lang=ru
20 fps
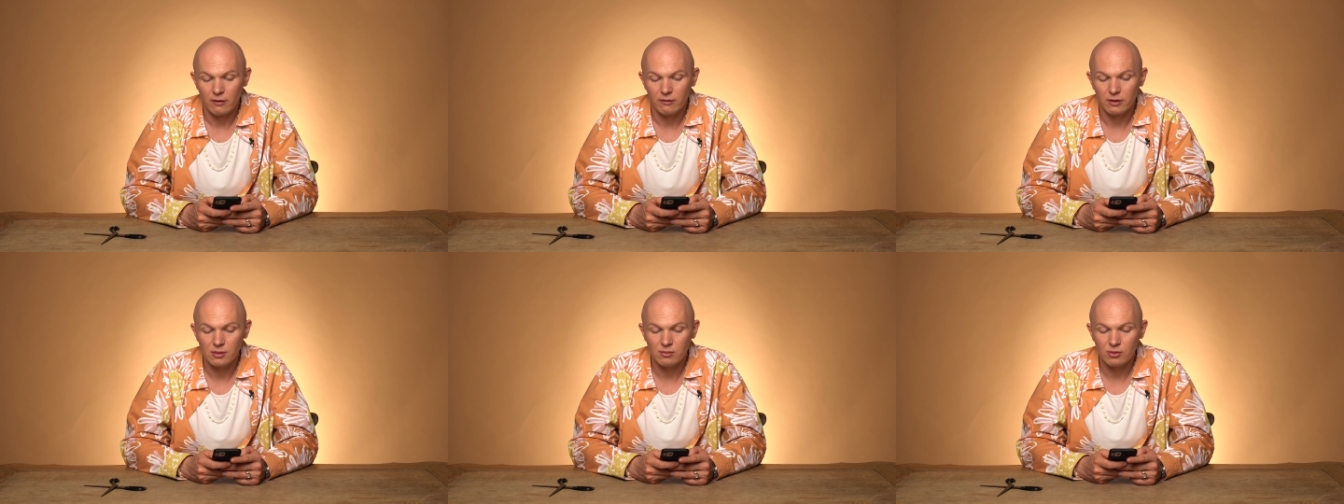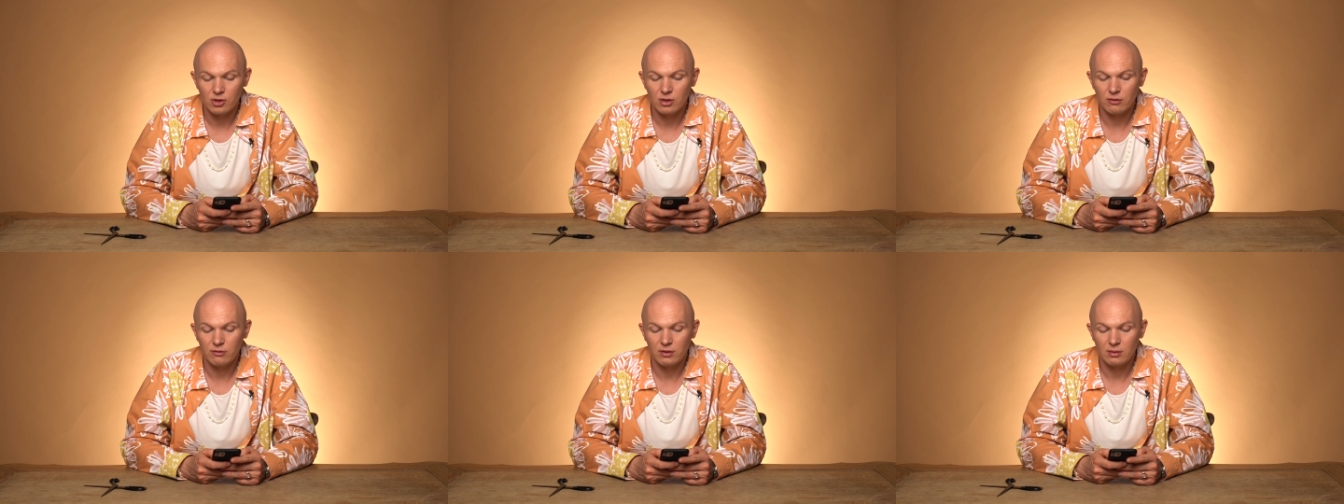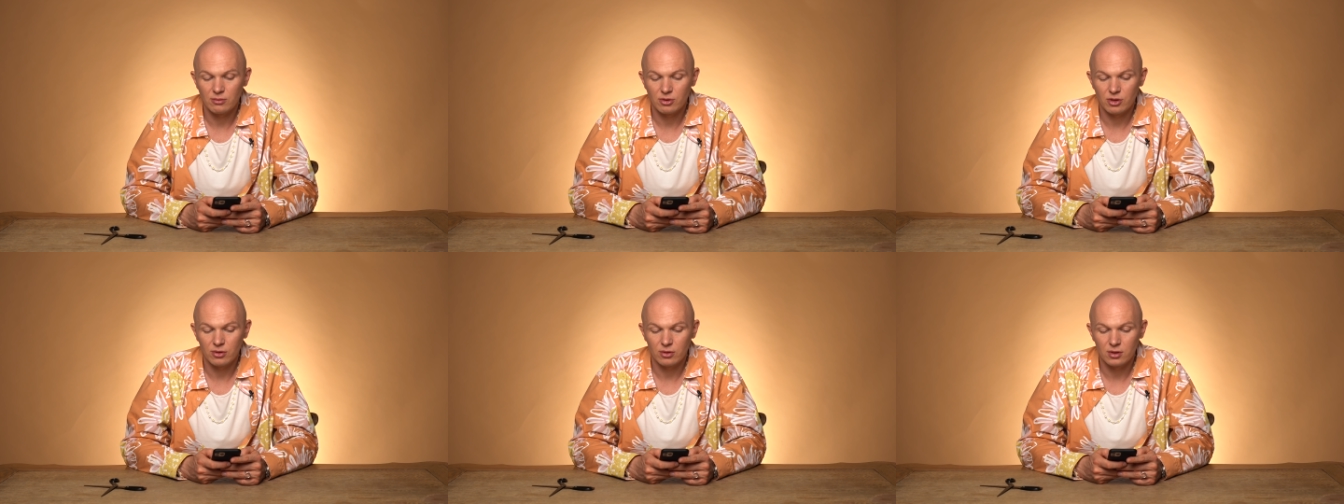Возможно,
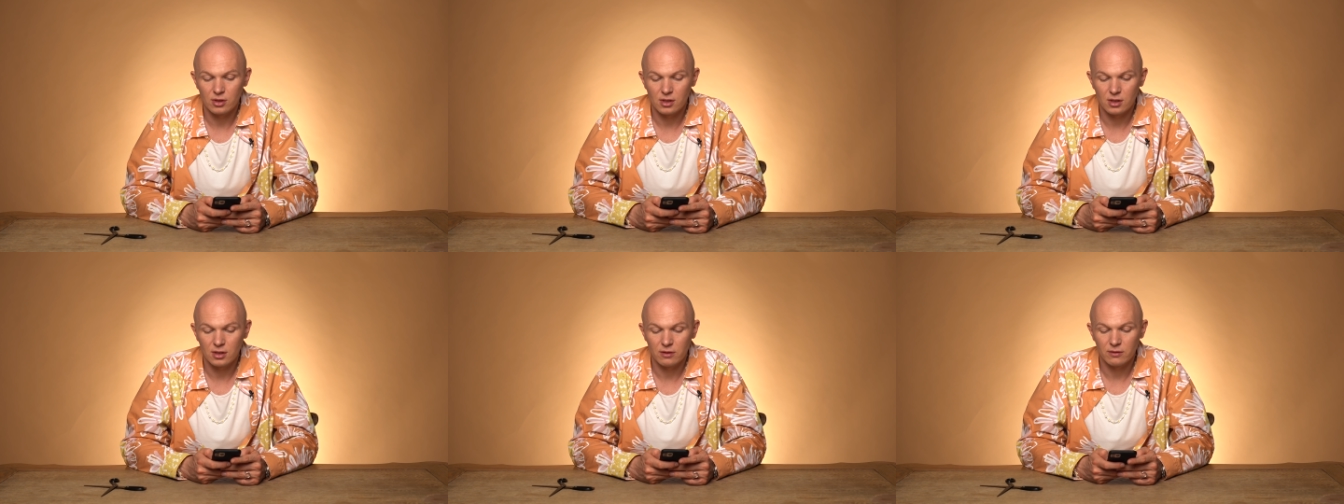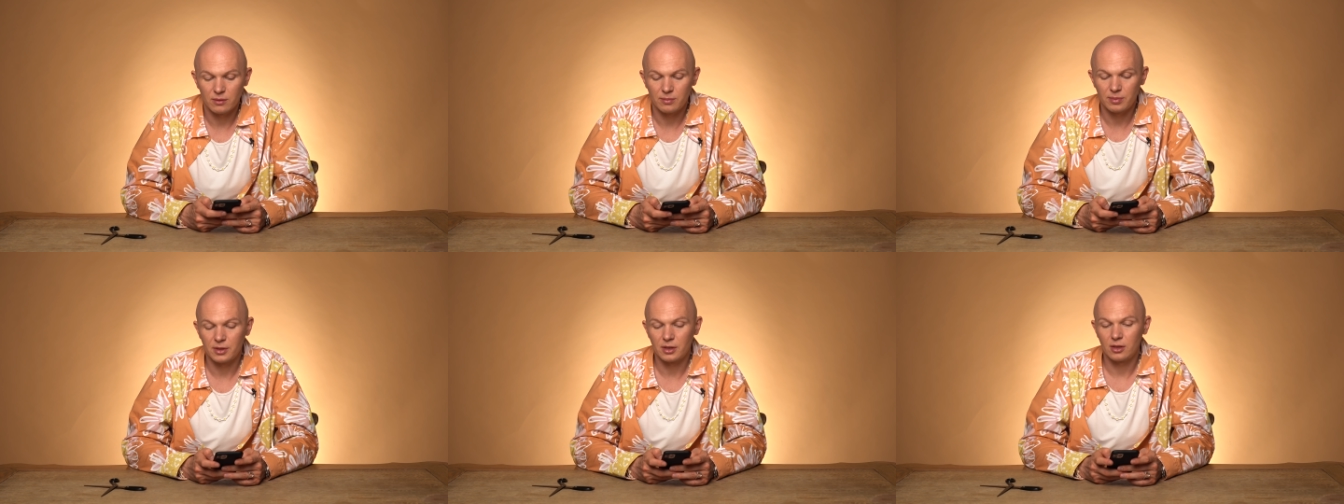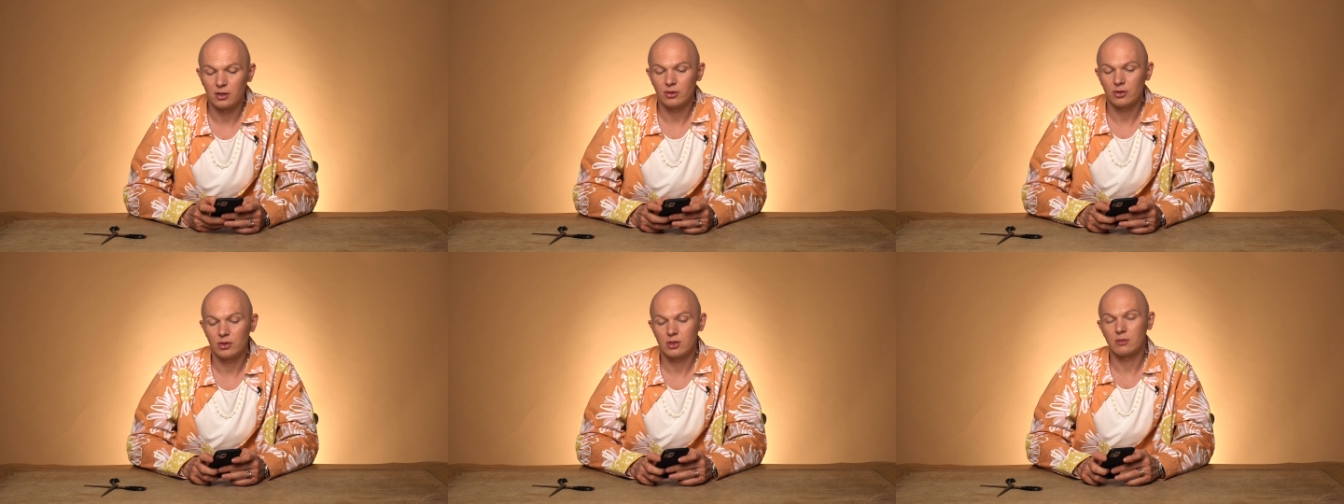вам что-то из этого
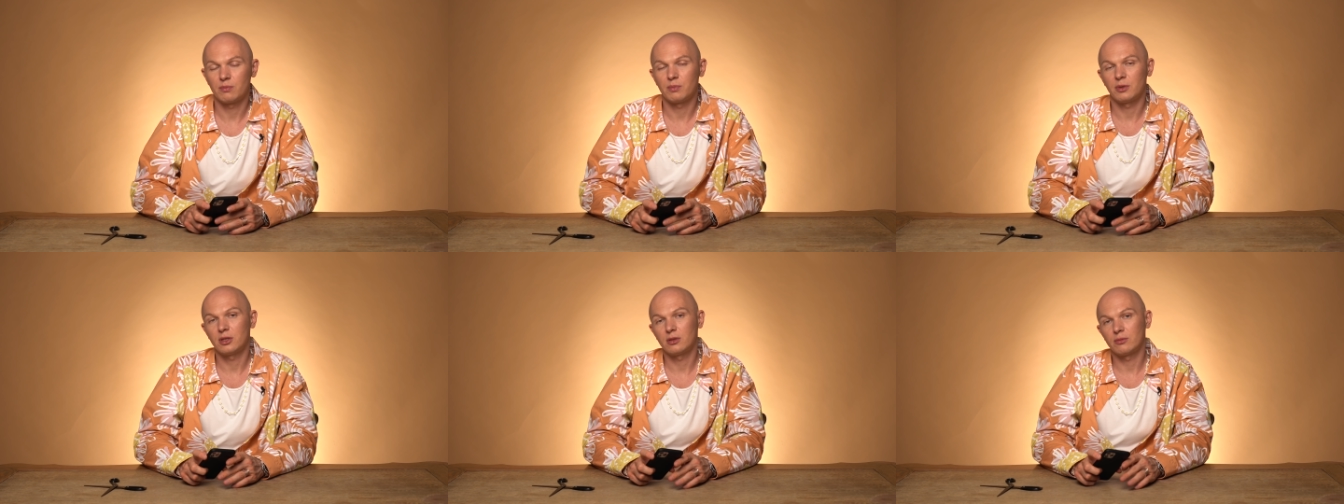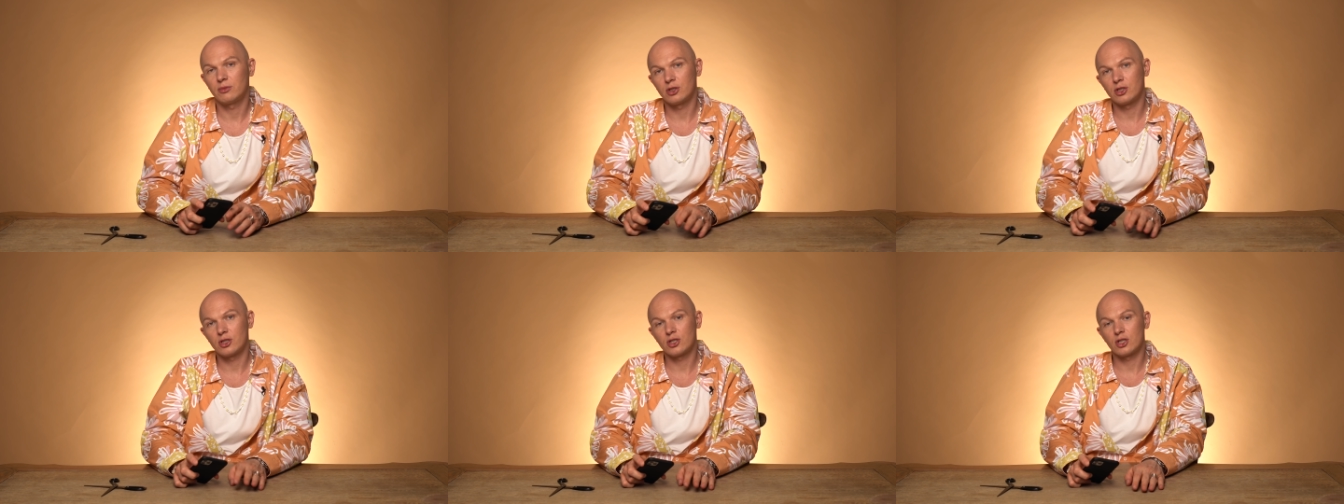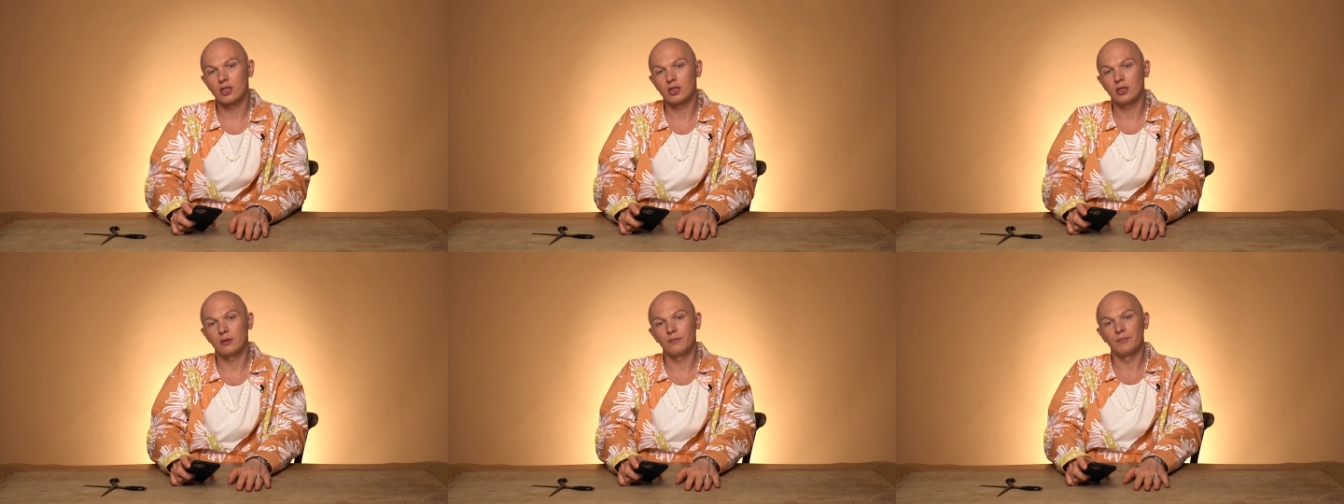приглянется, поэтому я
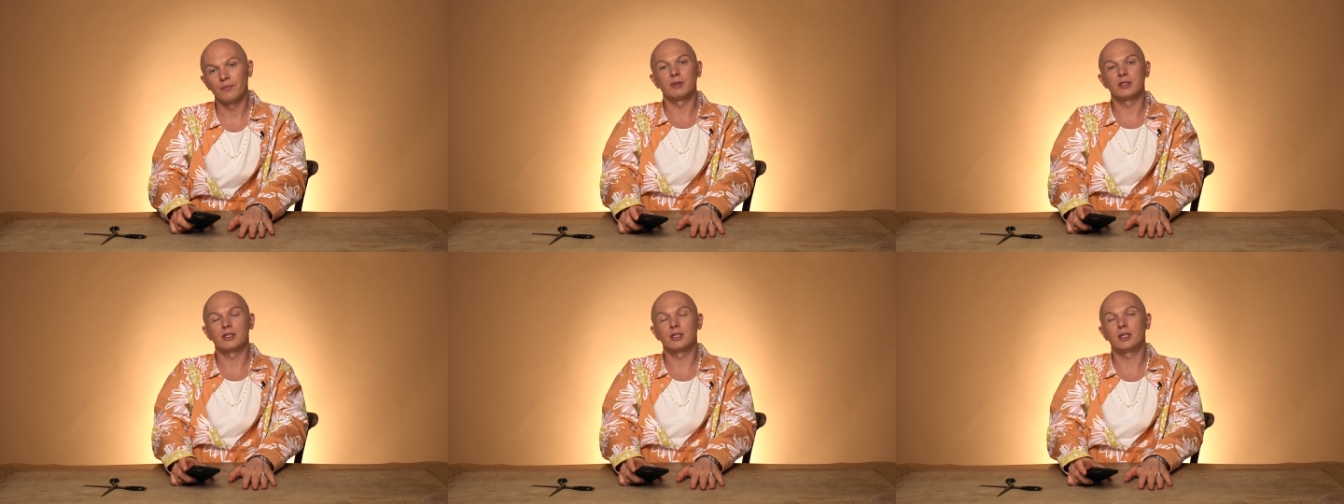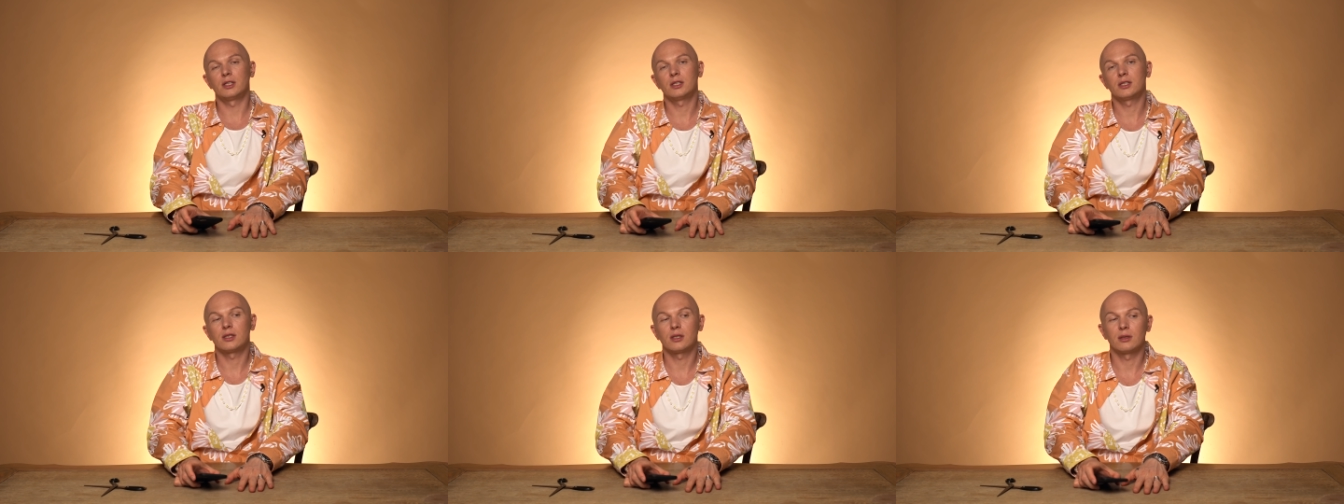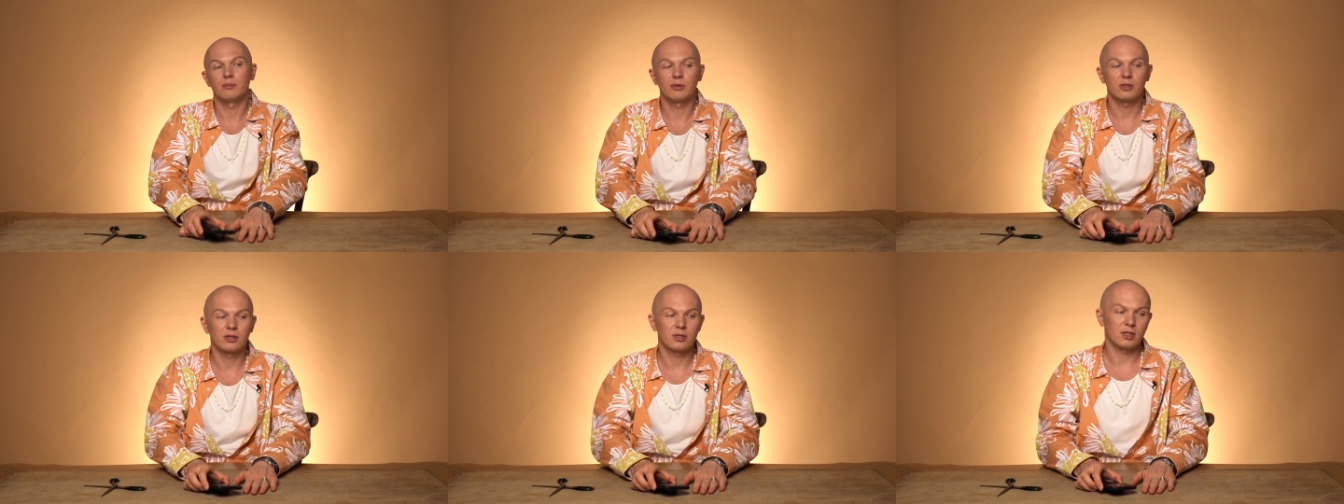решил поделиться и
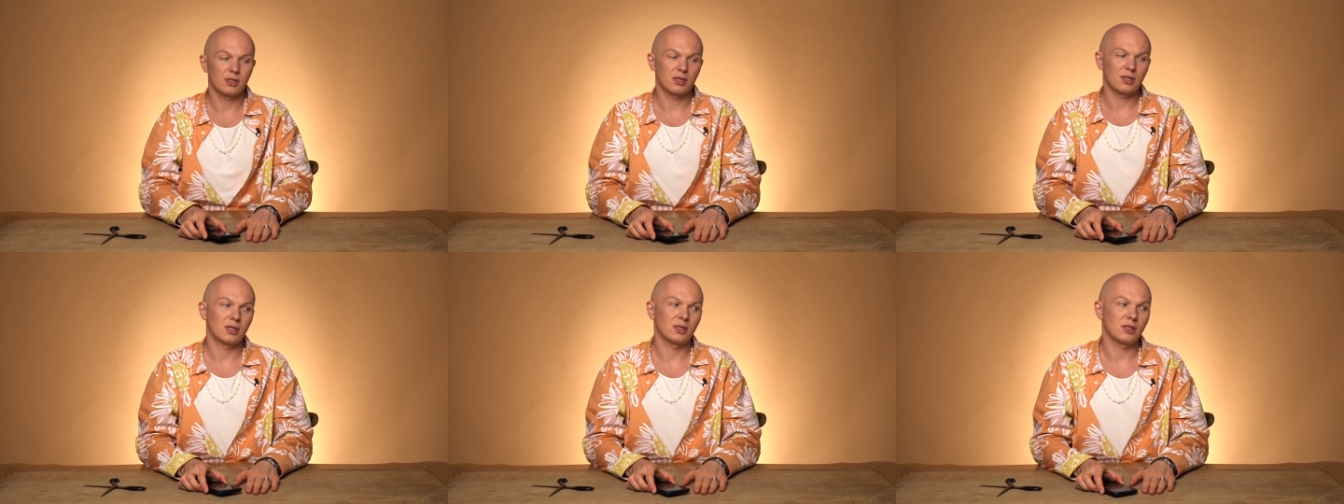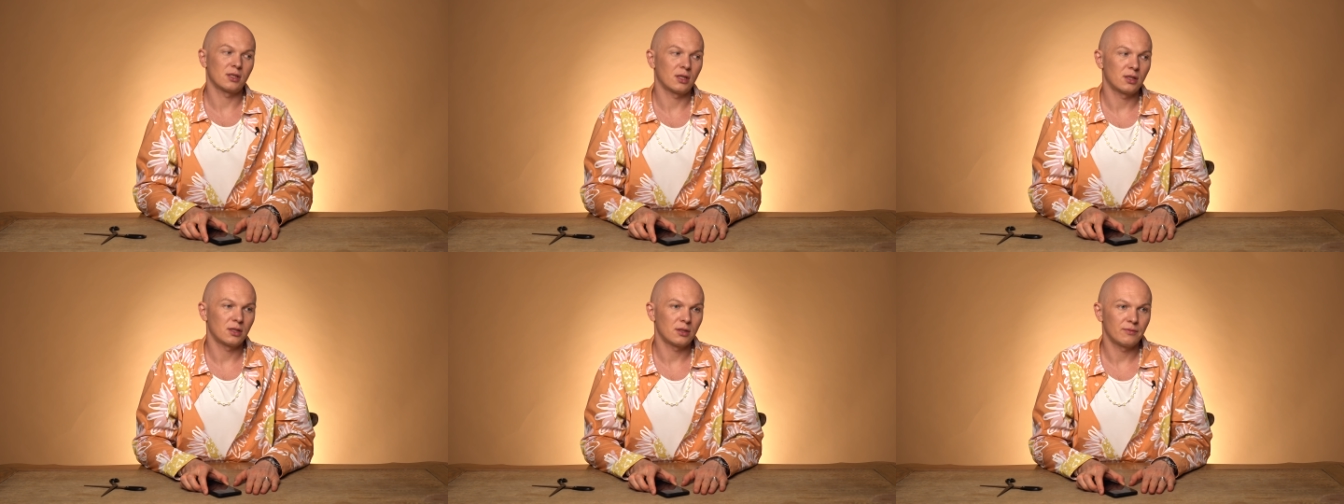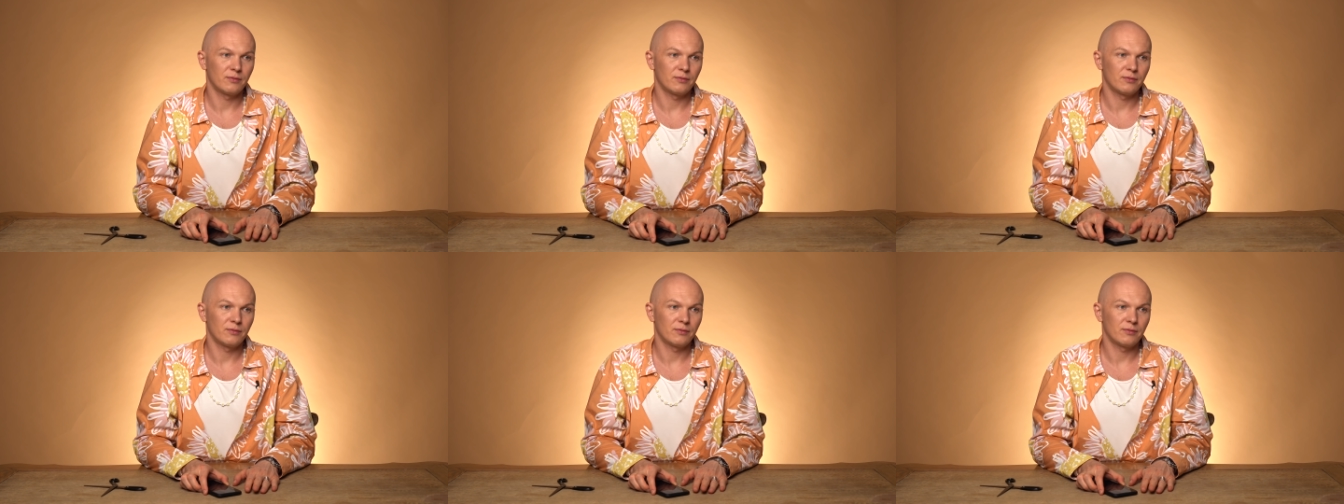просто рассказать.